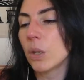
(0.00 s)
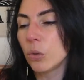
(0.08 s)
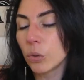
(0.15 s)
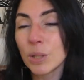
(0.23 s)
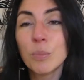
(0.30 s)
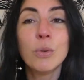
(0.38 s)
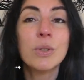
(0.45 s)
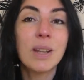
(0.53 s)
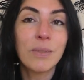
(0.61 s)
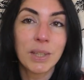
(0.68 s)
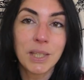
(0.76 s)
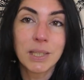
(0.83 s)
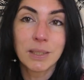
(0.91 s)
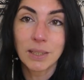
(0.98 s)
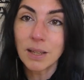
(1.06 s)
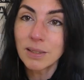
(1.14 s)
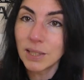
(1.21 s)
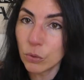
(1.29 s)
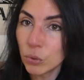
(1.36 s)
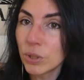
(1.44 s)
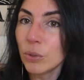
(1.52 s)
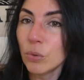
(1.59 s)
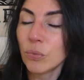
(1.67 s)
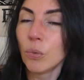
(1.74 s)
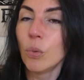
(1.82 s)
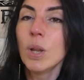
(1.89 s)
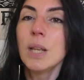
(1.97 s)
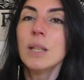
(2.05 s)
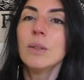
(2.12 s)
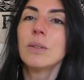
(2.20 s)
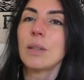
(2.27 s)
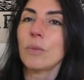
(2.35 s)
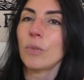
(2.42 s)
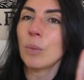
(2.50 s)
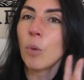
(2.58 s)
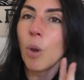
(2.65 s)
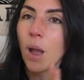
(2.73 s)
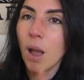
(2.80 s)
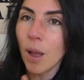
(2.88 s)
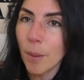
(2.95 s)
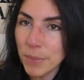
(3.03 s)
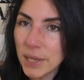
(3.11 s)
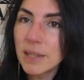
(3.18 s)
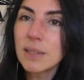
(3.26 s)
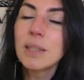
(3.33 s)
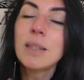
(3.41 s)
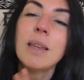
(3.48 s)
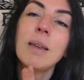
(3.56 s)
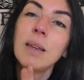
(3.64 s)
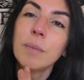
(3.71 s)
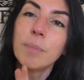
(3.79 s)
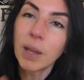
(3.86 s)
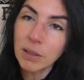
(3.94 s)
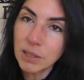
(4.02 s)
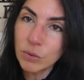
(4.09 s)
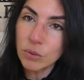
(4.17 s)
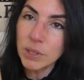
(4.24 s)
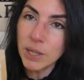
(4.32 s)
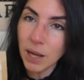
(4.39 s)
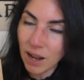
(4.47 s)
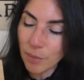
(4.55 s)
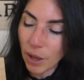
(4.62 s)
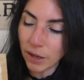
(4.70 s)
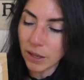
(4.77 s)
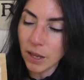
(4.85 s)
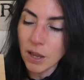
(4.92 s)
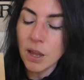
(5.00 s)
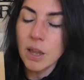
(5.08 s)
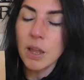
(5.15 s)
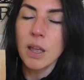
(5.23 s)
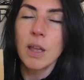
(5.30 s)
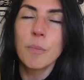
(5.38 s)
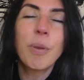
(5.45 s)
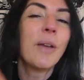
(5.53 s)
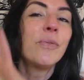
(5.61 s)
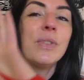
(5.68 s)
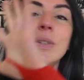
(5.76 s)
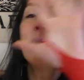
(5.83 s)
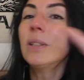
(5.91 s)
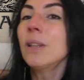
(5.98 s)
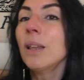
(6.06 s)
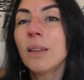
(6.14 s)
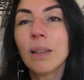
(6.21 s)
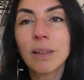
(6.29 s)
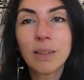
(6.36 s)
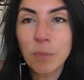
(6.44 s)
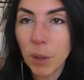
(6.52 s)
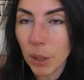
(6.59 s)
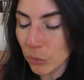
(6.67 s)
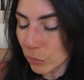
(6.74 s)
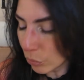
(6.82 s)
le ribose, la vanille, etc. C'est eux qui le font. Donc c'est vraiment un mix qui est particulier à la marque. Bref, si vous êtes intéressé par l'une ou